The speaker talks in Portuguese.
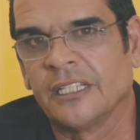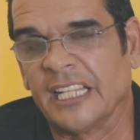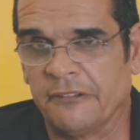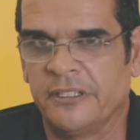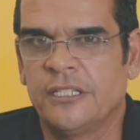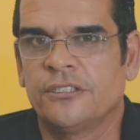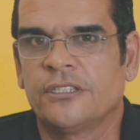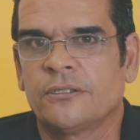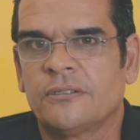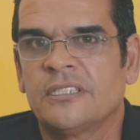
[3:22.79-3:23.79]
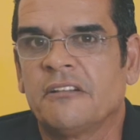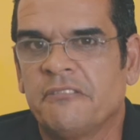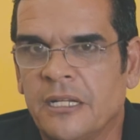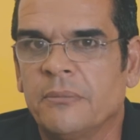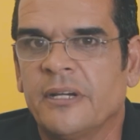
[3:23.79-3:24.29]
Lá na frente, Jesus ainda
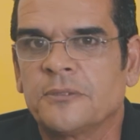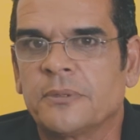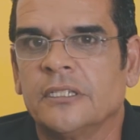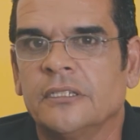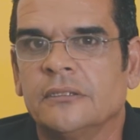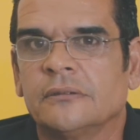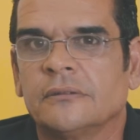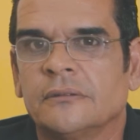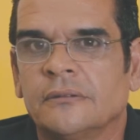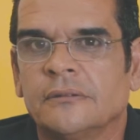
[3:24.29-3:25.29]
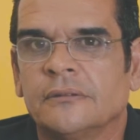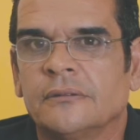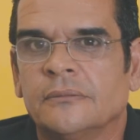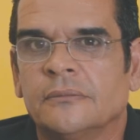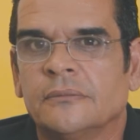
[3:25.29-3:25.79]
fala mais para
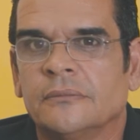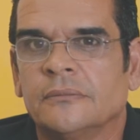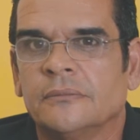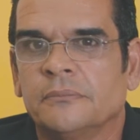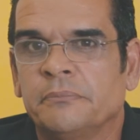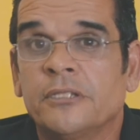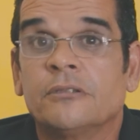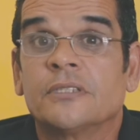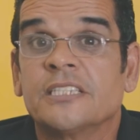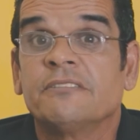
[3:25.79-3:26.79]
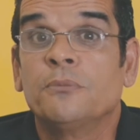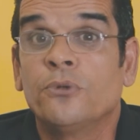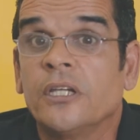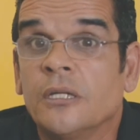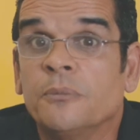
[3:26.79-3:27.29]
ele: Pedro, você vai
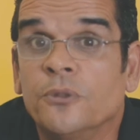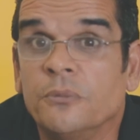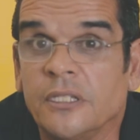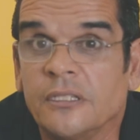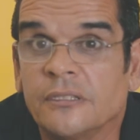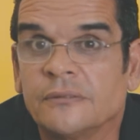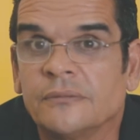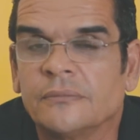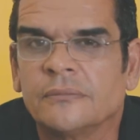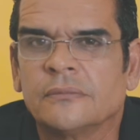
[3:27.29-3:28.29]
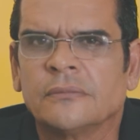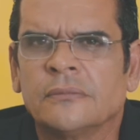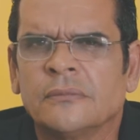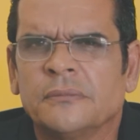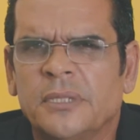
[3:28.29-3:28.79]
morrer por mim.
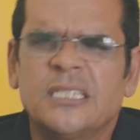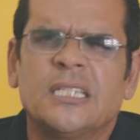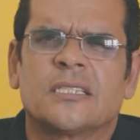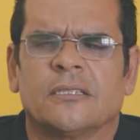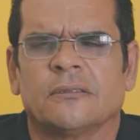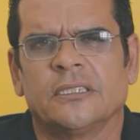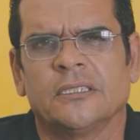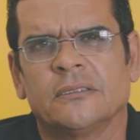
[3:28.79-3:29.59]
Presta atenção.